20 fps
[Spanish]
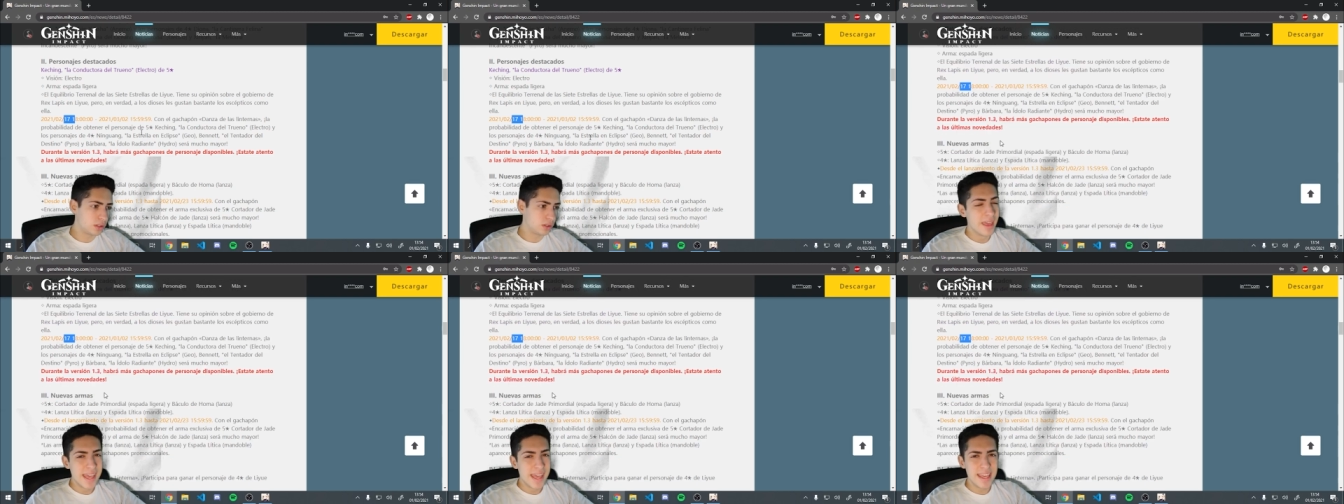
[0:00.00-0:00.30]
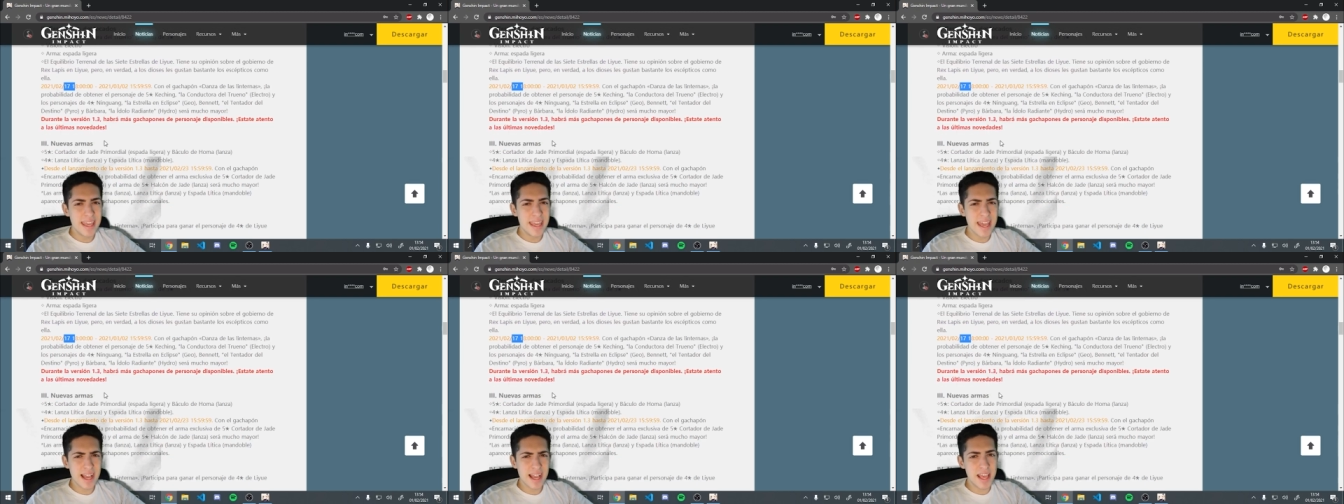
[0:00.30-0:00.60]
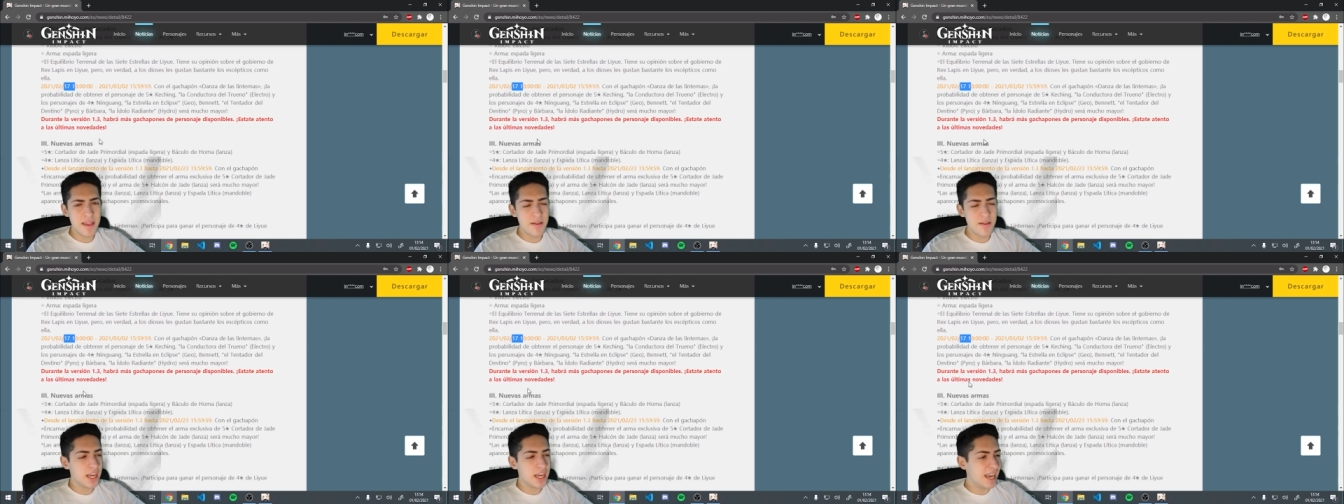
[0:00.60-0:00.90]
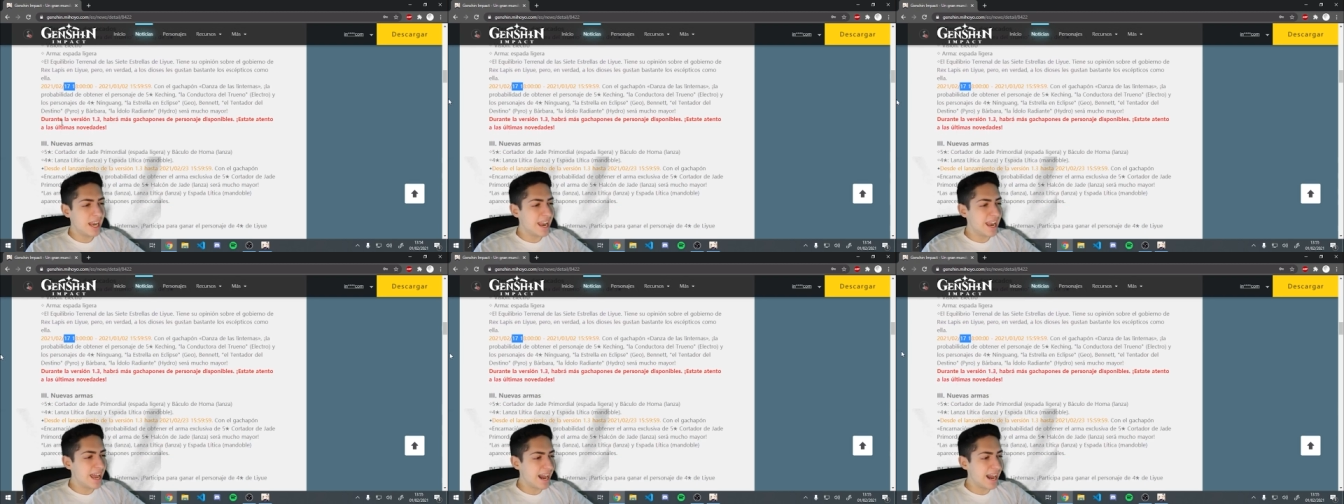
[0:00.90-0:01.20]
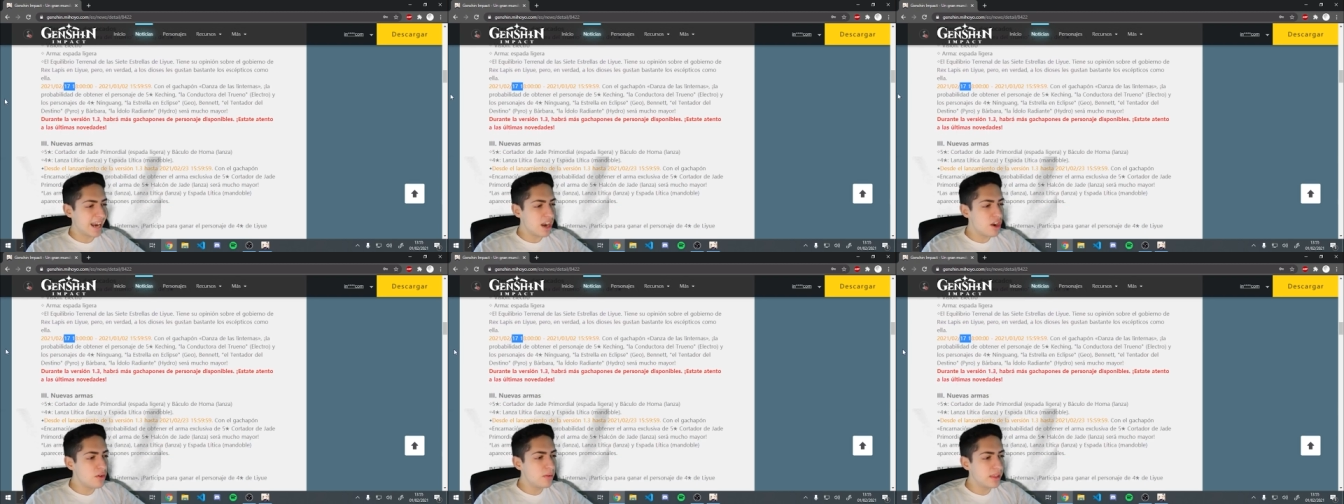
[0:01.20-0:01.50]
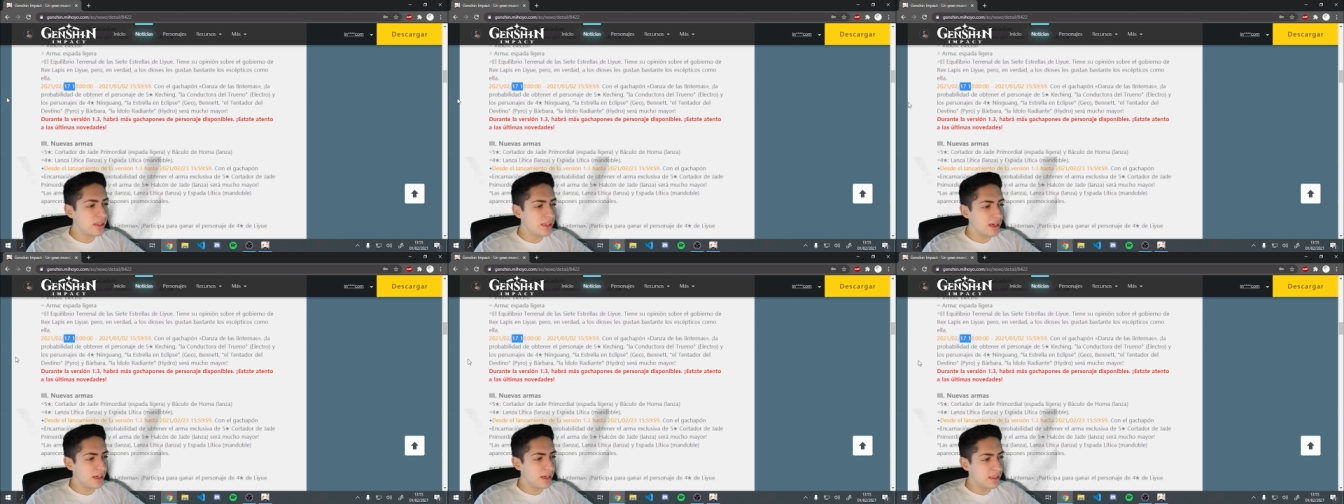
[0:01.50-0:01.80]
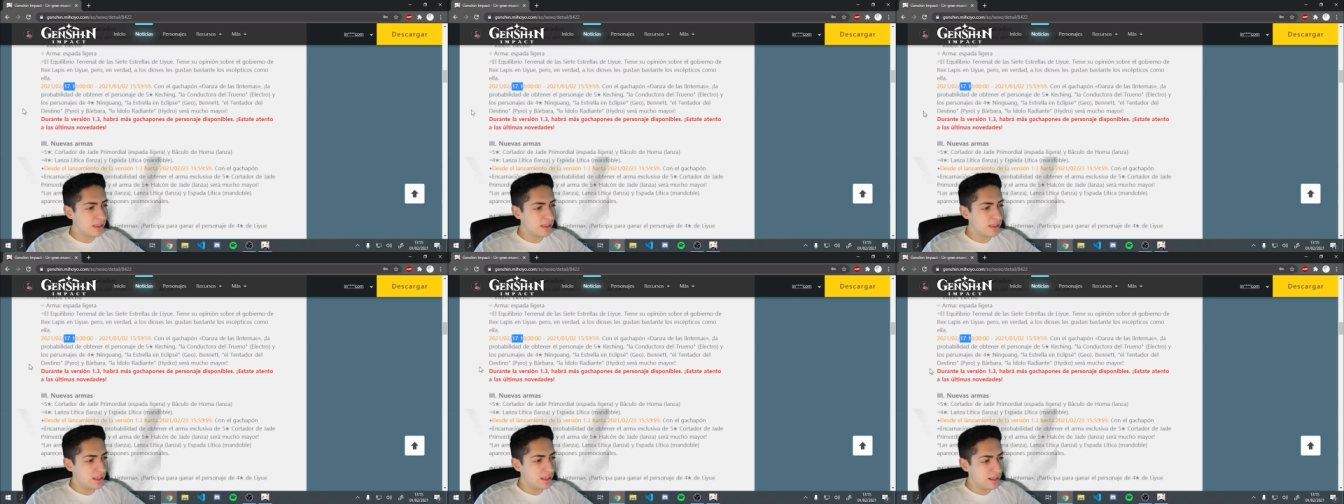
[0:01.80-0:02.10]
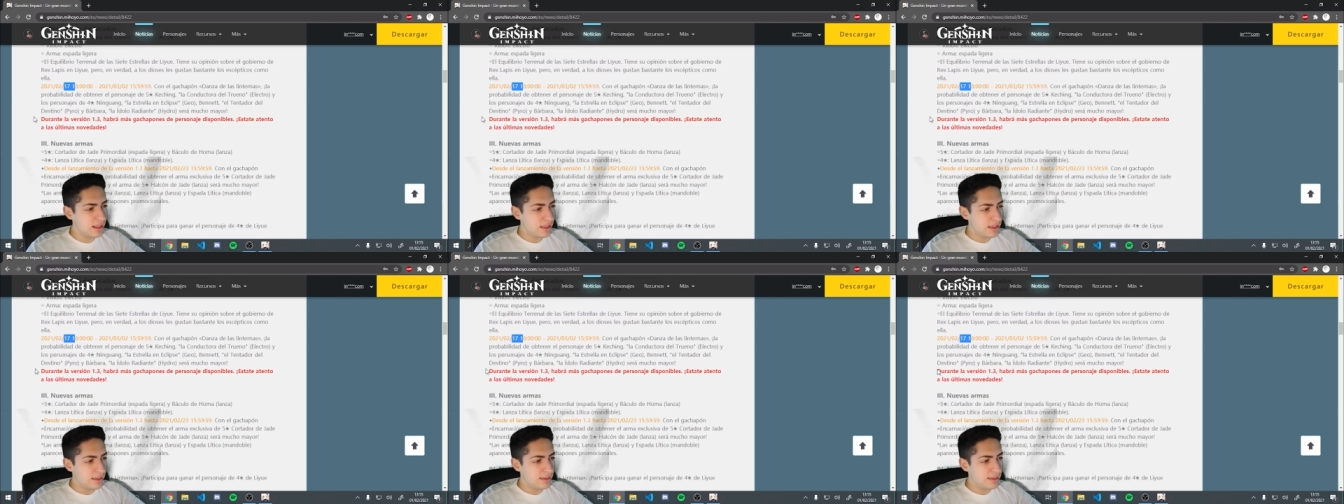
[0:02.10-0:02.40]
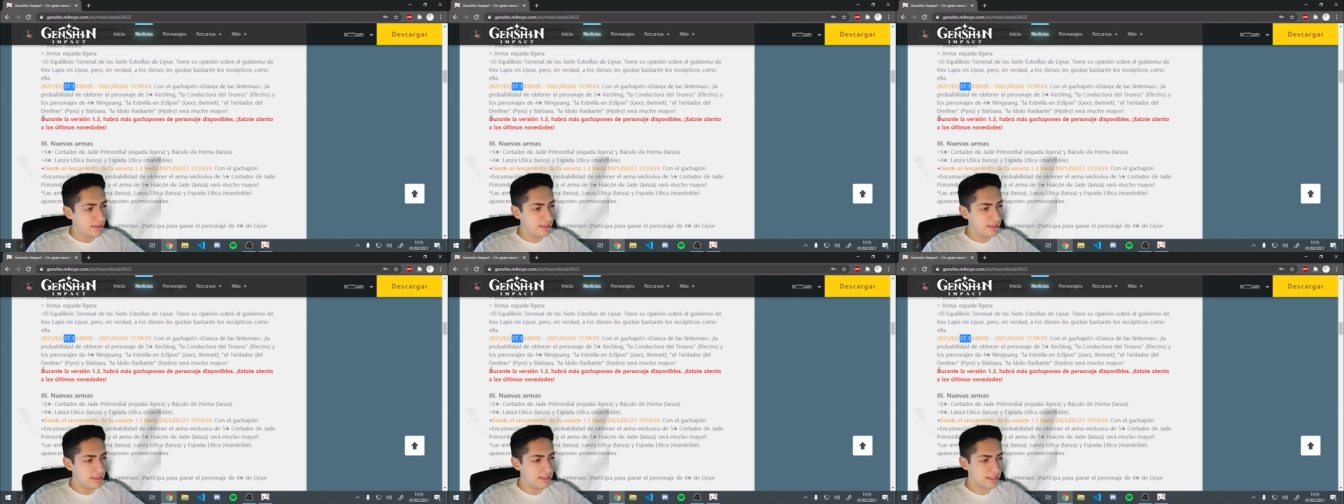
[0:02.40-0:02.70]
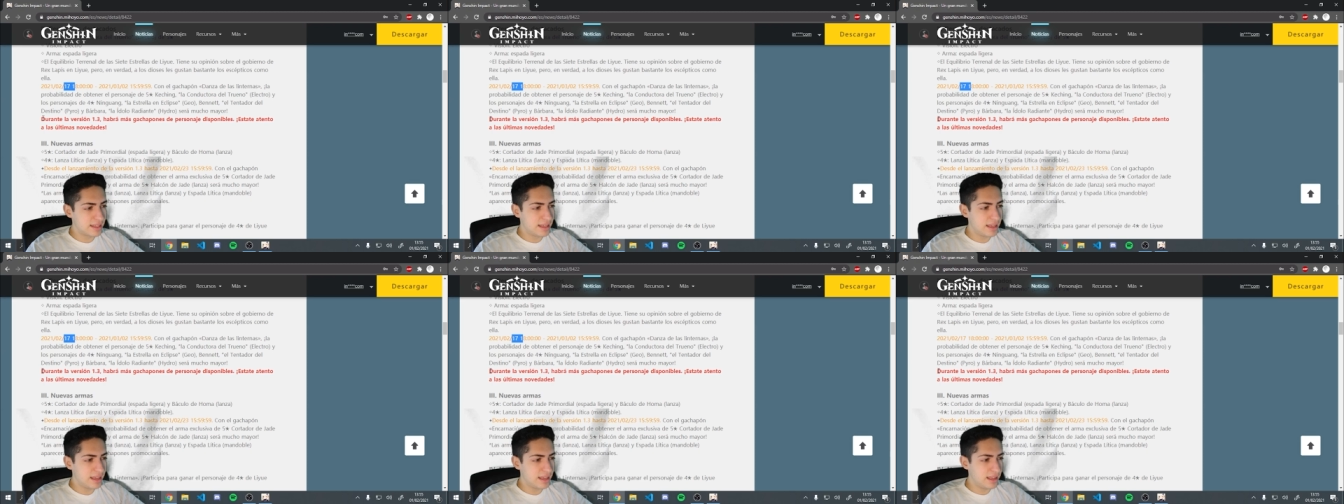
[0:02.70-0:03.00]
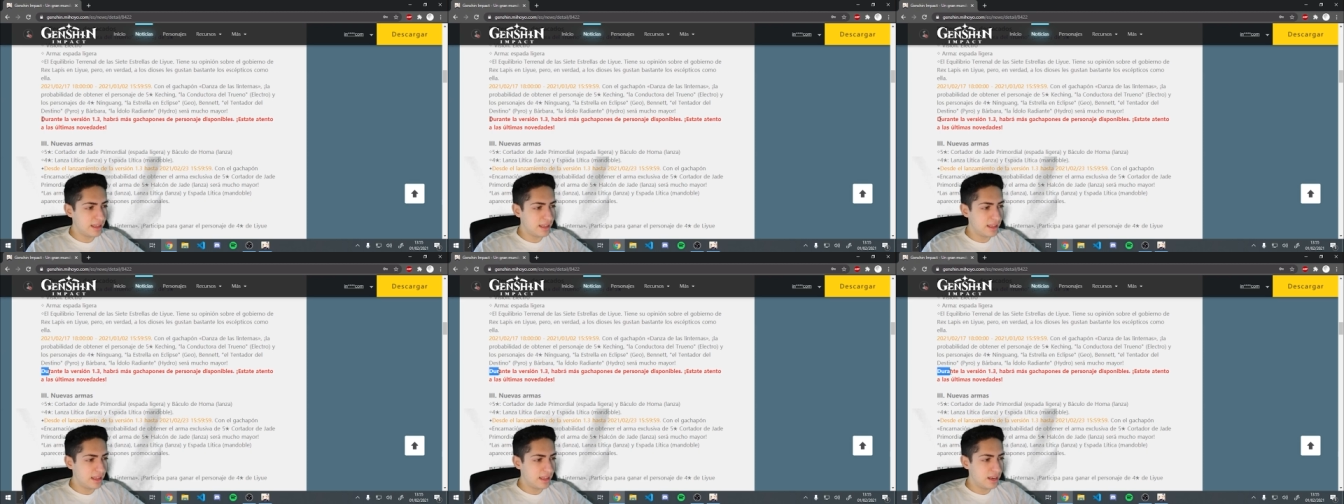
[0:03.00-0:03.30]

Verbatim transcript: y aquí viene la gran novedad, y es que